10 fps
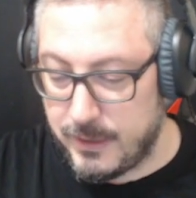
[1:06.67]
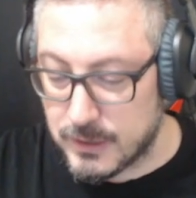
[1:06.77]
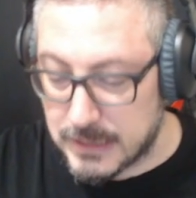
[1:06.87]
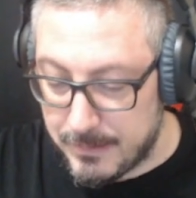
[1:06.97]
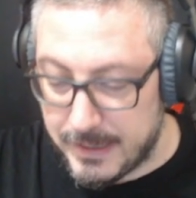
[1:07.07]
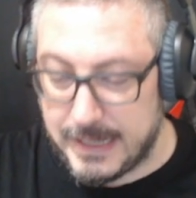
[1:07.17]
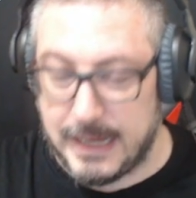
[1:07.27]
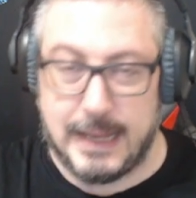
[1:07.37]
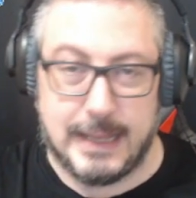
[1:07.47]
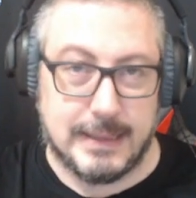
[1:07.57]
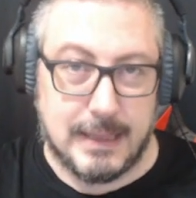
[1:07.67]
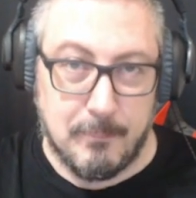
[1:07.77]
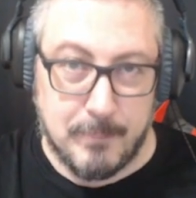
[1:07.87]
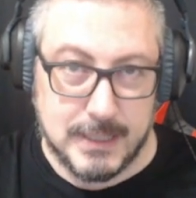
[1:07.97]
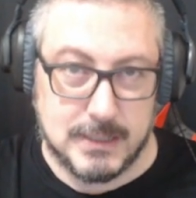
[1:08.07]
en Norteamérica en
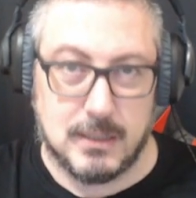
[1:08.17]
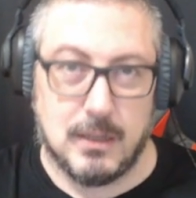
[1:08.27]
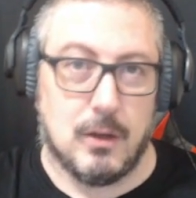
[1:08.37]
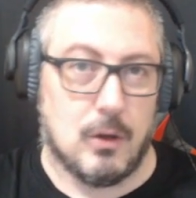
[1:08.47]
Tempest,